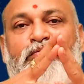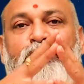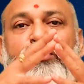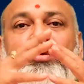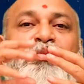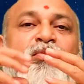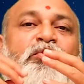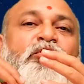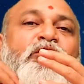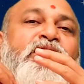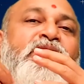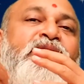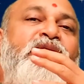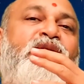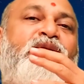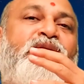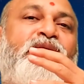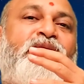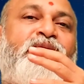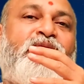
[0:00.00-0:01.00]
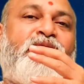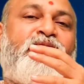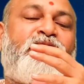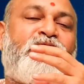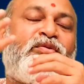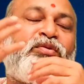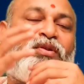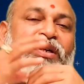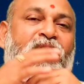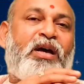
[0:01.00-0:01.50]
భూమి మూలంగా
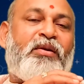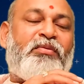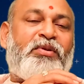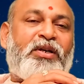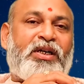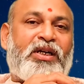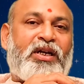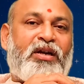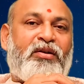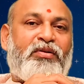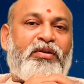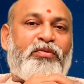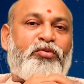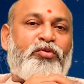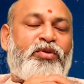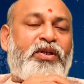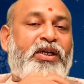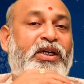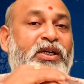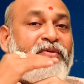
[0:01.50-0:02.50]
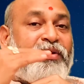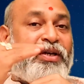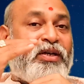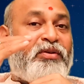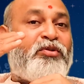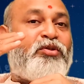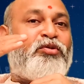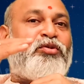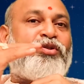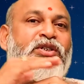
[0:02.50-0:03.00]
కొంతవరకు లాభం రావడము
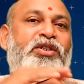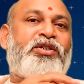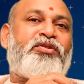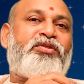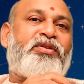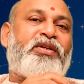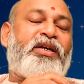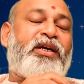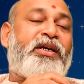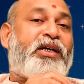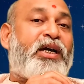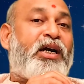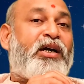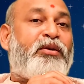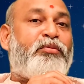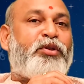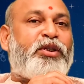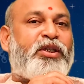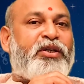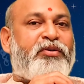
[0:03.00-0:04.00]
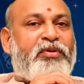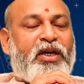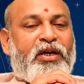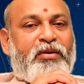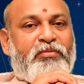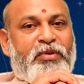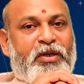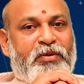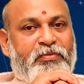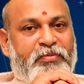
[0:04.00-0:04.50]
ఇటువంటివి గోచరిస్తున్నాయి కాకపోతే ఈ
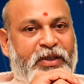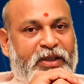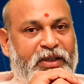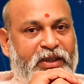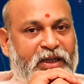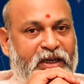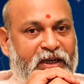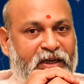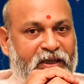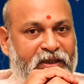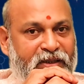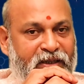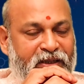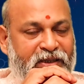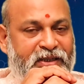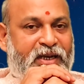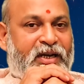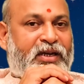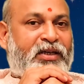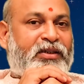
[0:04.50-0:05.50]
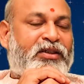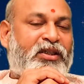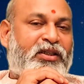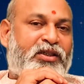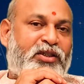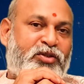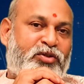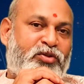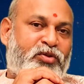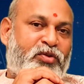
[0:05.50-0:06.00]
వారం మీరు ప్రధానంగా జాగ్రత్త
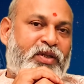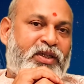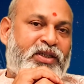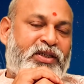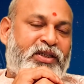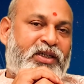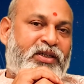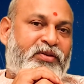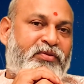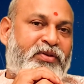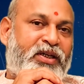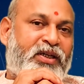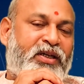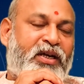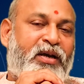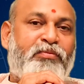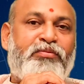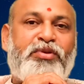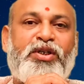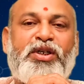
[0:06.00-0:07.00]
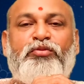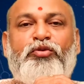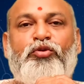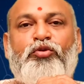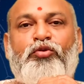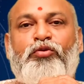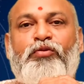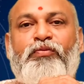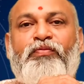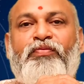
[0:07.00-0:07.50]
తీసుకోవాల్సినటువంటి
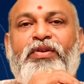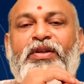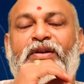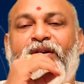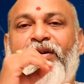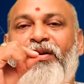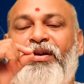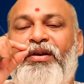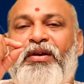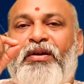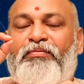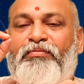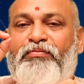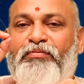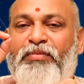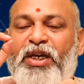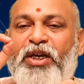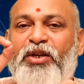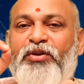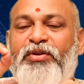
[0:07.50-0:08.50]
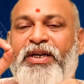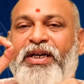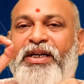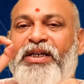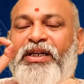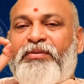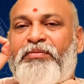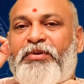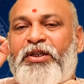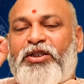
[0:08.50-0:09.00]
అంశము మీరు
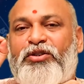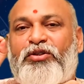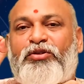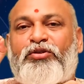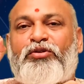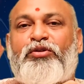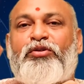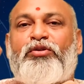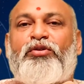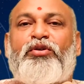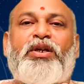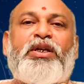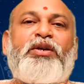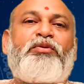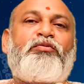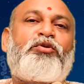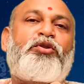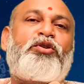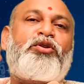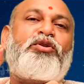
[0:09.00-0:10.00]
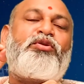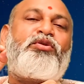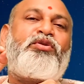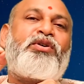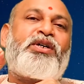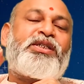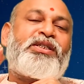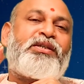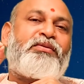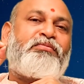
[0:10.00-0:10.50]
ఎట్టి పరిస్థితుల్లోనే
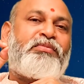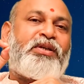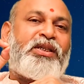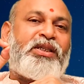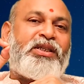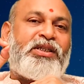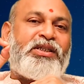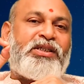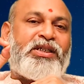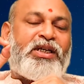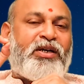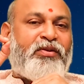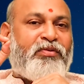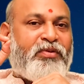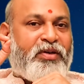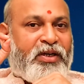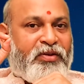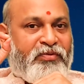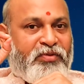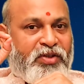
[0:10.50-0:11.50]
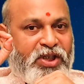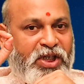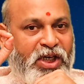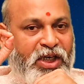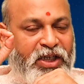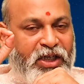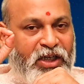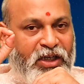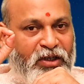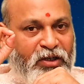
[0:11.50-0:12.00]
ఉద్యోగ సంబంధించినటువంటి
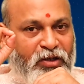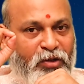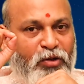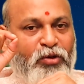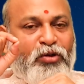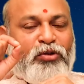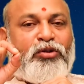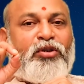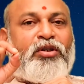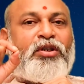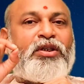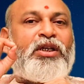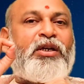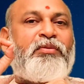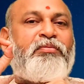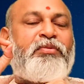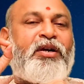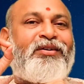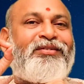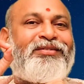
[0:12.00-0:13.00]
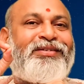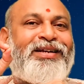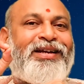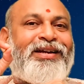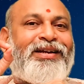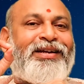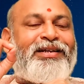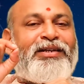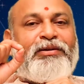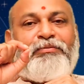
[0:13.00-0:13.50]
విషయంలో తొందరపాటు
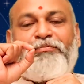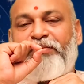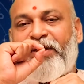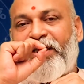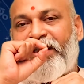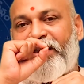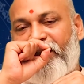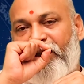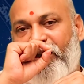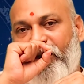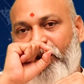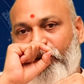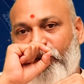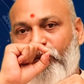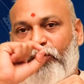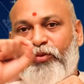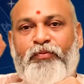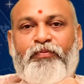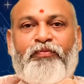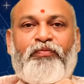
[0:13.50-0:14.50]
నిర్ణయం పనికిరాదు